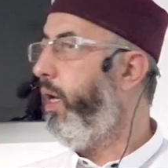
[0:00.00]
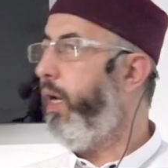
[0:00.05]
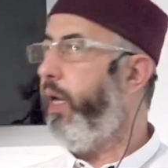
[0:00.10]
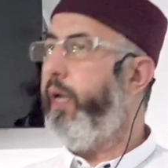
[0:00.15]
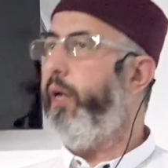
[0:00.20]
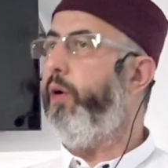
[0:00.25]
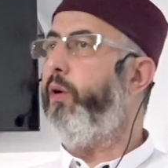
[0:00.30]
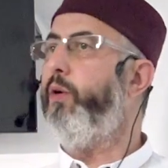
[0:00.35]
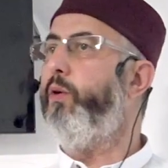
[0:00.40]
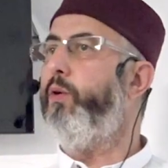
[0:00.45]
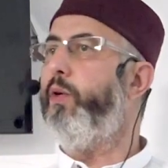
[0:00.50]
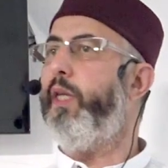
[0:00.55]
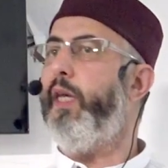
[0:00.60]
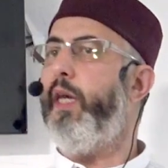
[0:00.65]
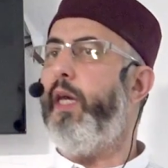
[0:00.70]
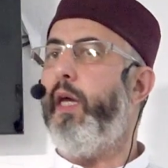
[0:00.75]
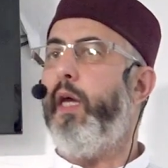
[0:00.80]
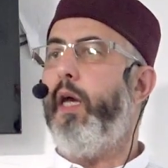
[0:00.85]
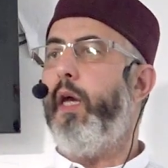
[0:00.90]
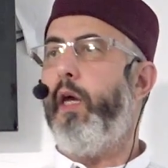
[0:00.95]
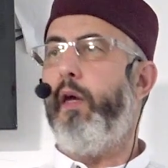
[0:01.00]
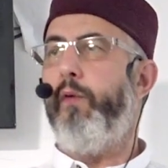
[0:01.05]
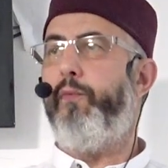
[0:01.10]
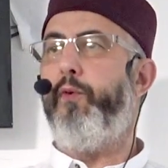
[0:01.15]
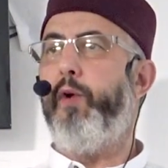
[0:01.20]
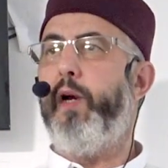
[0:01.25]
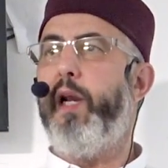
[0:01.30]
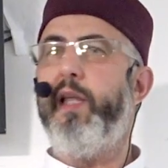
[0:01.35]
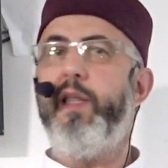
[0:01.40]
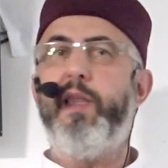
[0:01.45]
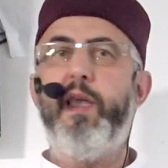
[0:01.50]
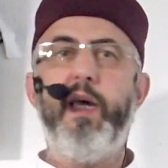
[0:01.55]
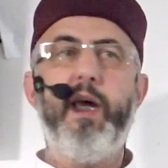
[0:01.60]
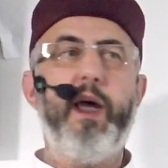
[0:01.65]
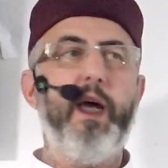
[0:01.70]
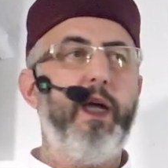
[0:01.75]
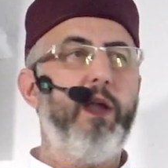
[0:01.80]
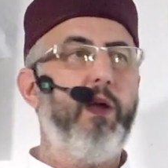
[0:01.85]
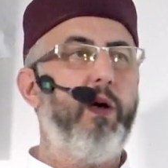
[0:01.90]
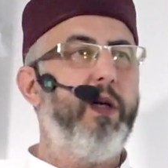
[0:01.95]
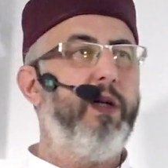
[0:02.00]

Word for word: Et on nous dit, il faut l'intégrer dans